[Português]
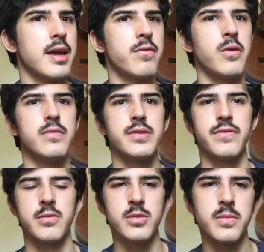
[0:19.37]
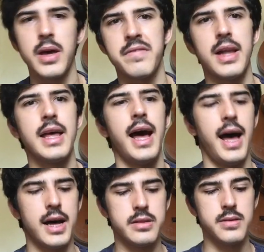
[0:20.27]
foi um livro que foi muito bem
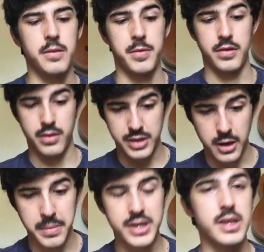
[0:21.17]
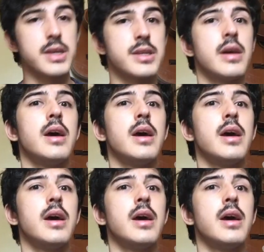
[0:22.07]
avaliado, as pessoas gostaram bastante.